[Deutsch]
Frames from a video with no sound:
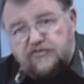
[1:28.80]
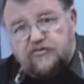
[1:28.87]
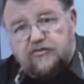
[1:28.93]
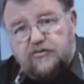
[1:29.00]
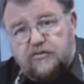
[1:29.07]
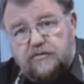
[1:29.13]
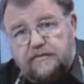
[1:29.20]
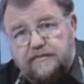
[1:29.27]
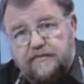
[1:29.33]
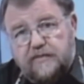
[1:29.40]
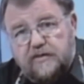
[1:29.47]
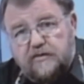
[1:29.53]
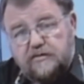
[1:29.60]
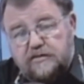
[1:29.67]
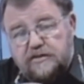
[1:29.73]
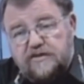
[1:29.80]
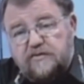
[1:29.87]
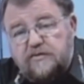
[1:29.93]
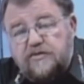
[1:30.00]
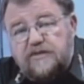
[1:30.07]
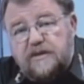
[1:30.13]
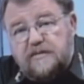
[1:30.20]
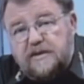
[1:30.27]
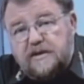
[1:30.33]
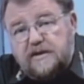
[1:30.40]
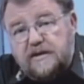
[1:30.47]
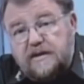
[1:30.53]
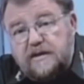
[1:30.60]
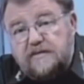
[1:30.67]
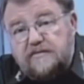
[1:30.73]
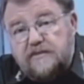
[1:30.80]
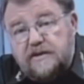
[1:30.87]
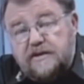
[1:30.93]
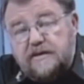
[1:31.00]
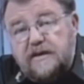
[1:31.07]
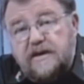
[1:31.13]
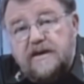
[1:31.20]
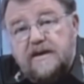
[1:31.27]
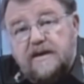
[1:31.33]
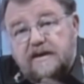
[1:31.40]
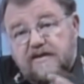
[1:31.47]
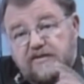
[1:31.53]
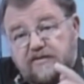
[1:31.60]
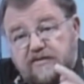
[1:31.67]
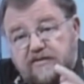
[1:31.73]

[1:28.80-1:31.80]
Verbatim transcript: Strom. Man kann sehen. Also eine